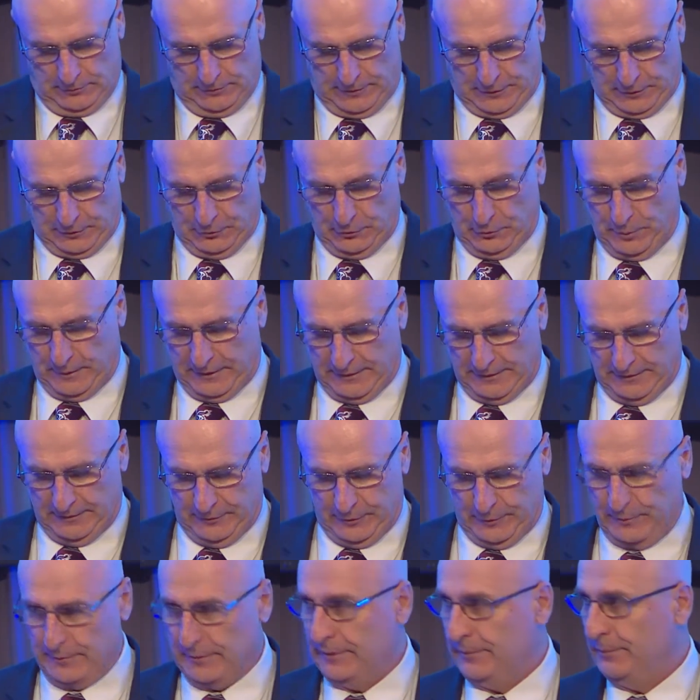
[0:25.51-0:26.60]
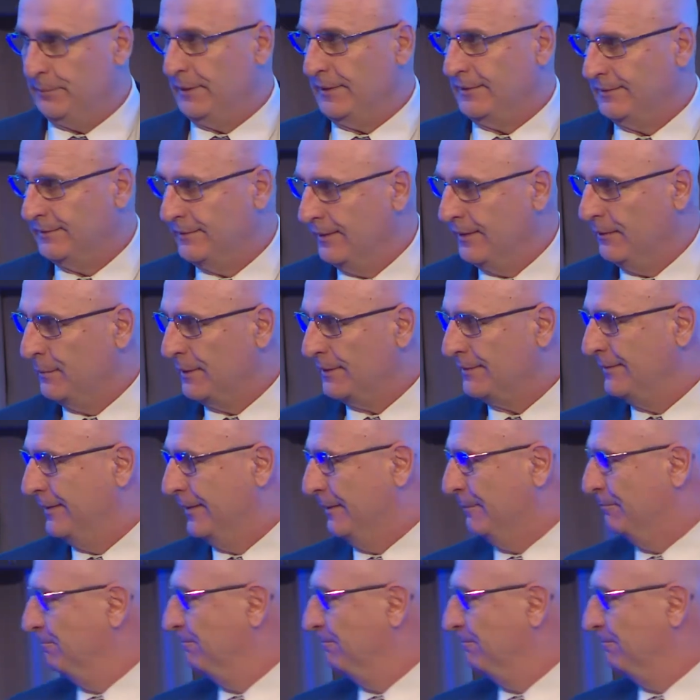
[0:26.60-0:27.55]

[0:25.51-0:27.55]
Je vous présente votre président, Marcel.